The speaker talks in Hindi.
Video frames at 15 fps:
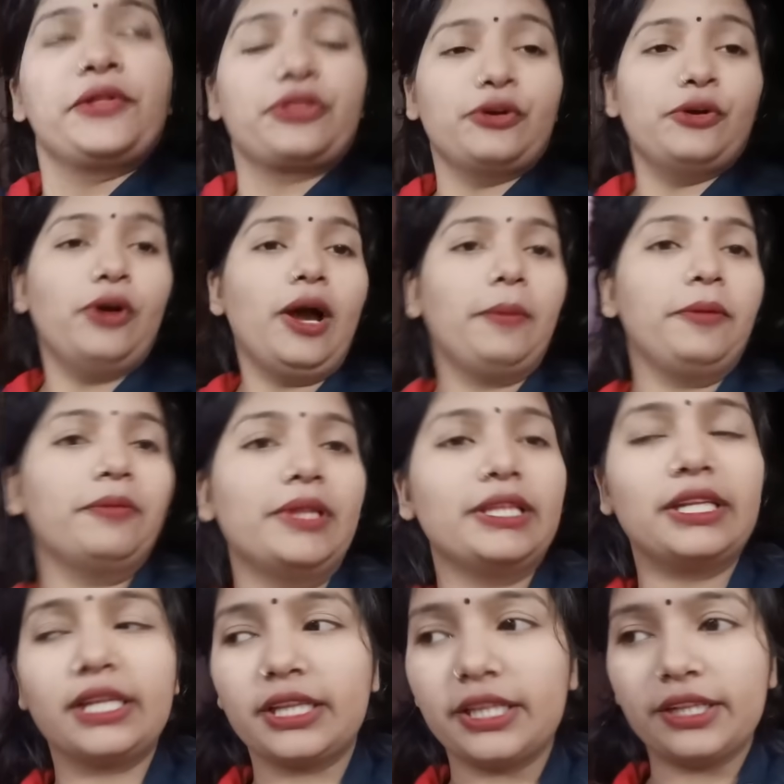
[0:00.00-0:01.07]
तो अभी
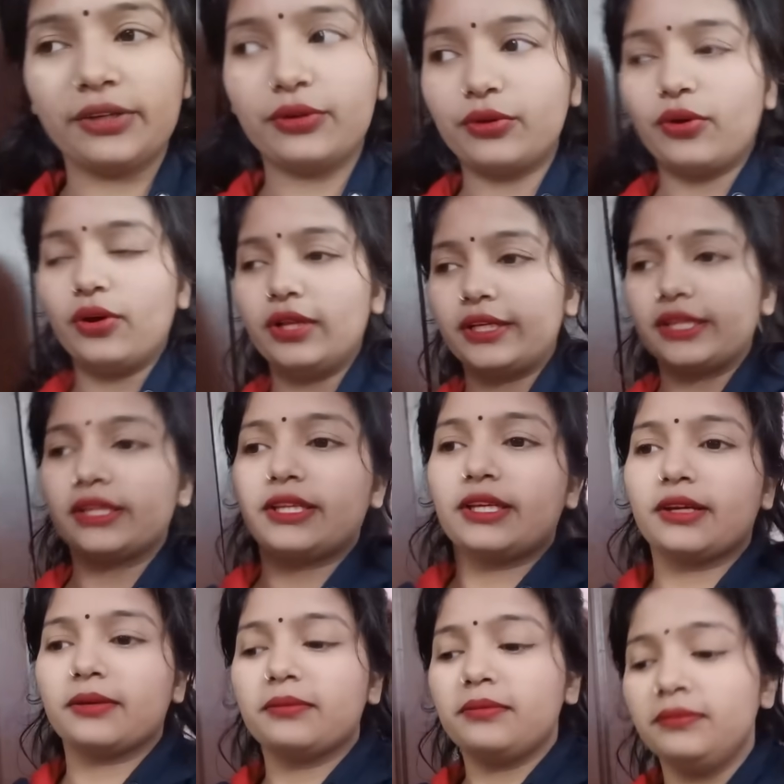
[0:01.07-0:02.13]
वंदना दीदी को कॉल किए थे
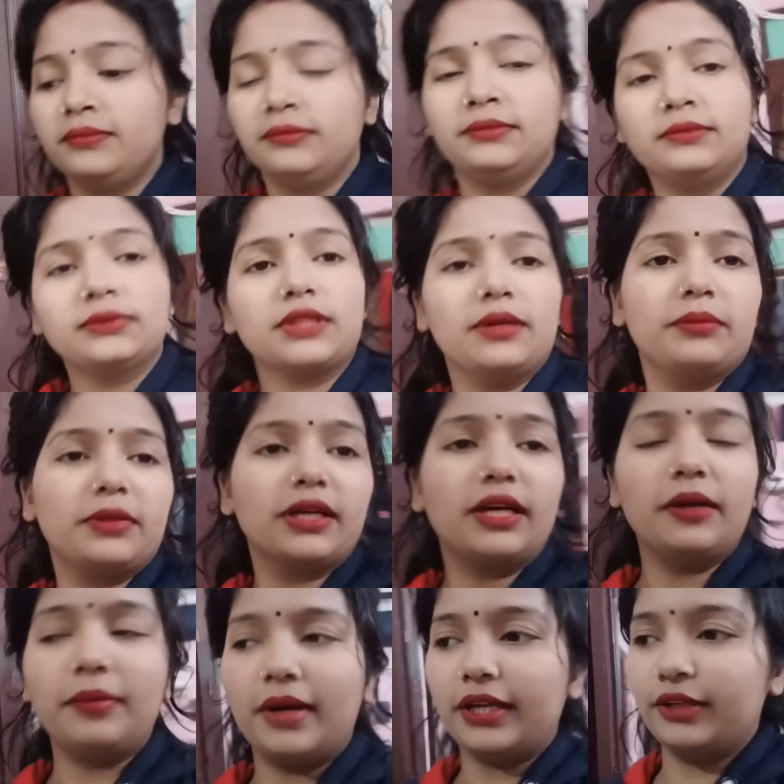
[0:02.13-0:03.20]
हम हमका
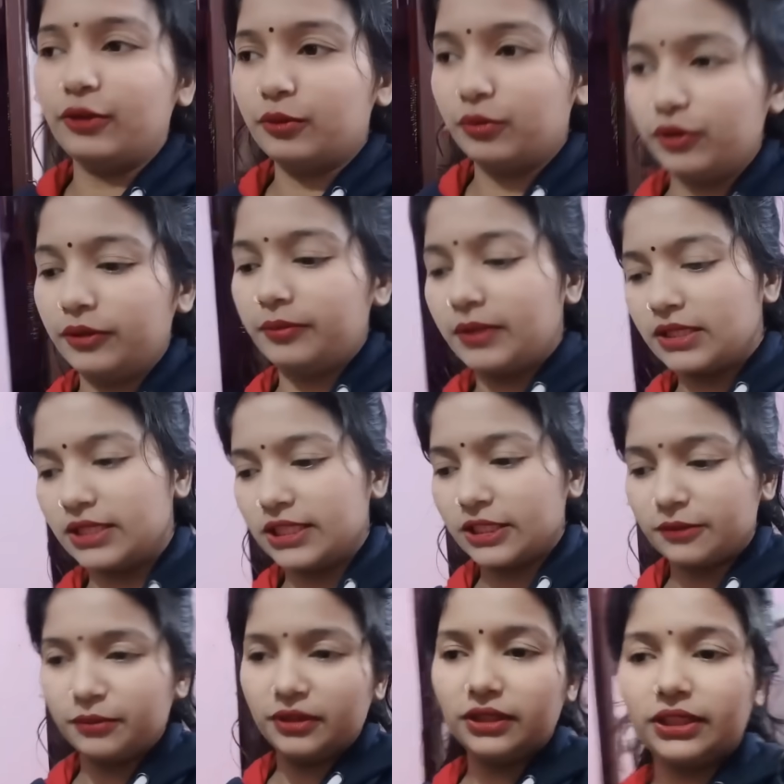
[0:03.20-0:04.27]
कब आ रही हो बोली बस
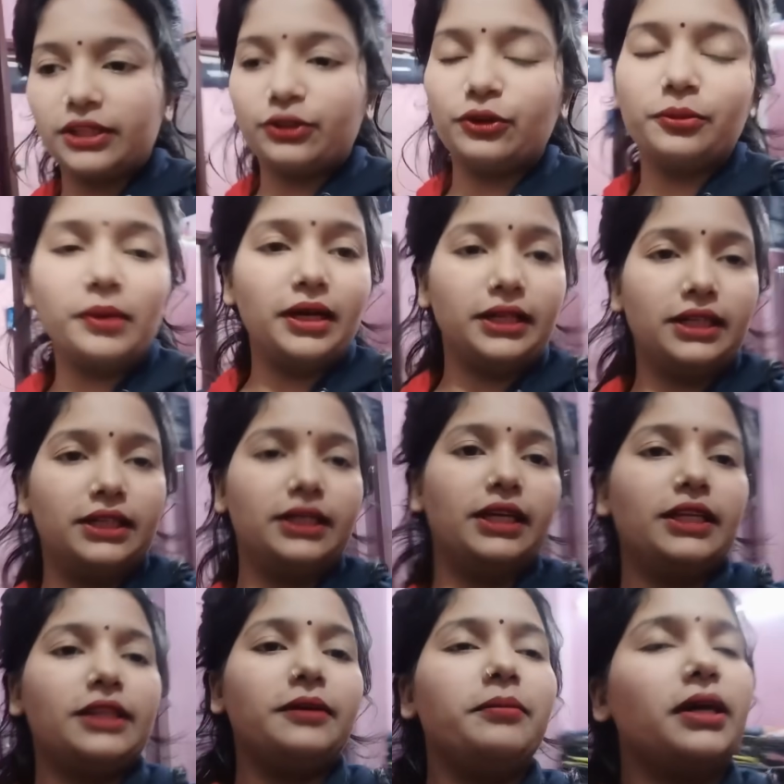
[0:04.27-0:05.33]
दस मिनट किट्टो मार्केट
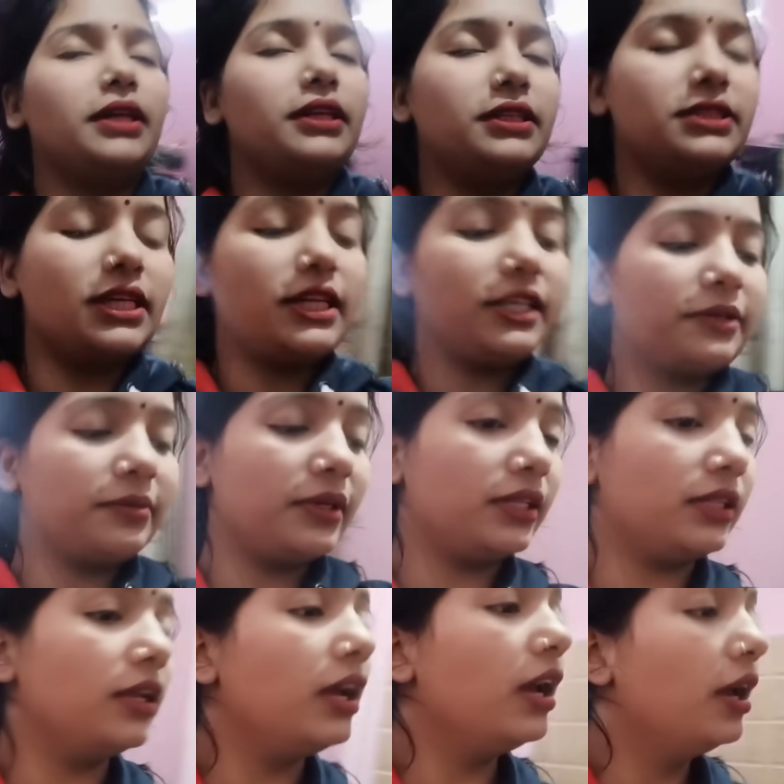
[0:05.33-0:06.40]
गई थी मार्केट जाने के बाद
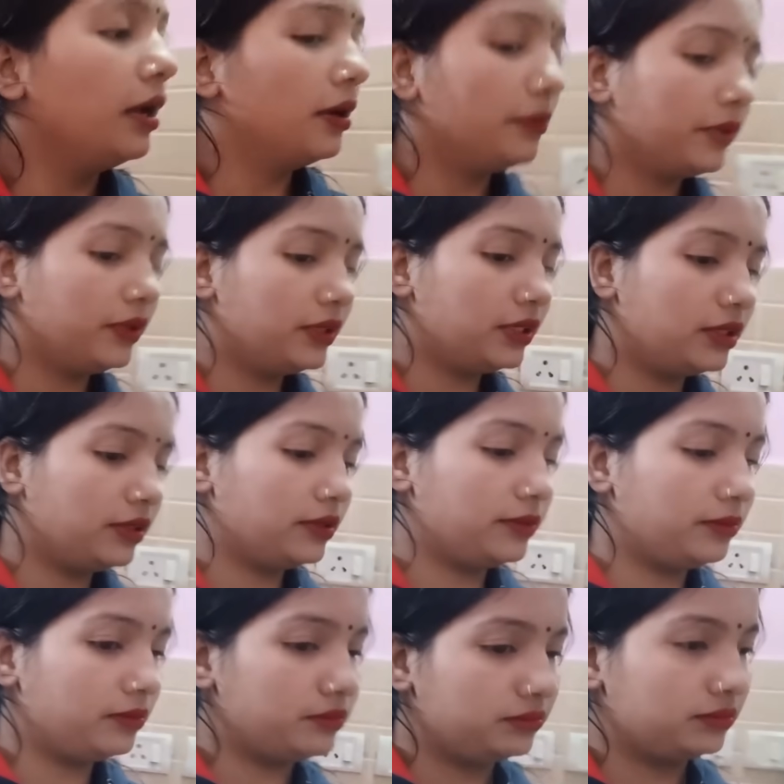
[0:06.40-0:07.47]
फिर
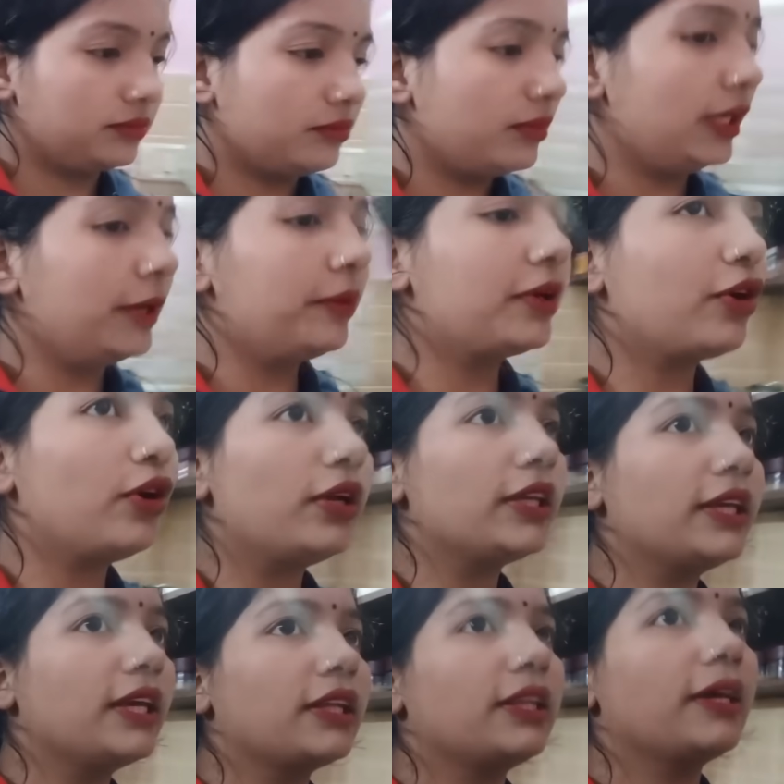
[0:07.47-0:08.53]
मैंने भी कॉल
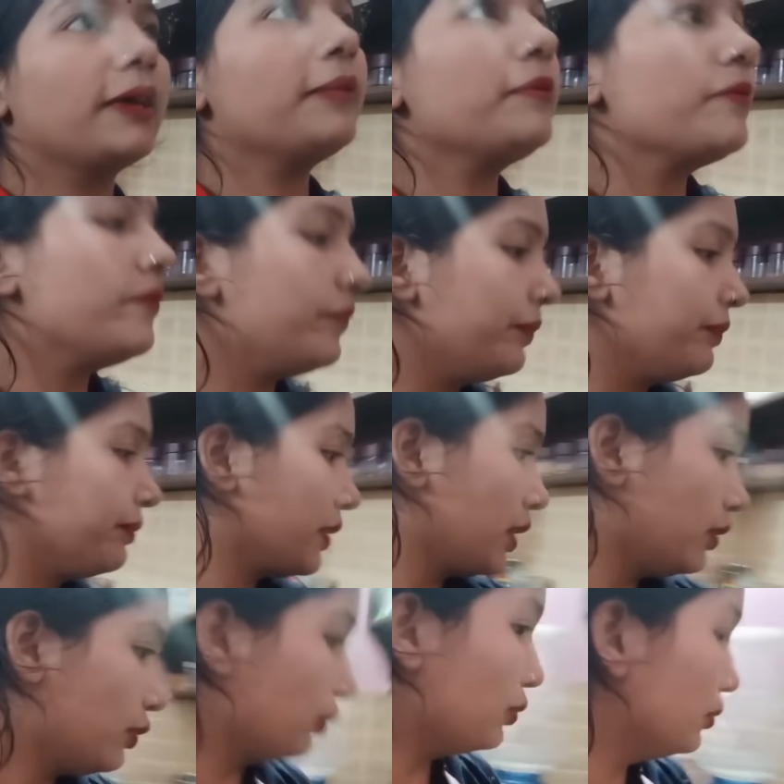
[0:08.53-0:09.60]
किया था
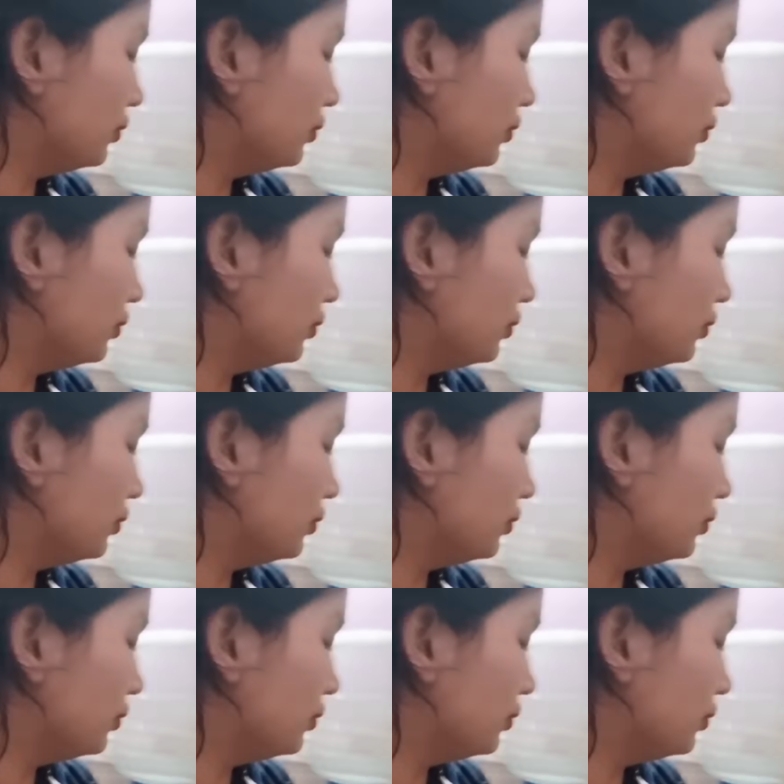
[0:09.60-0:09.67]
तो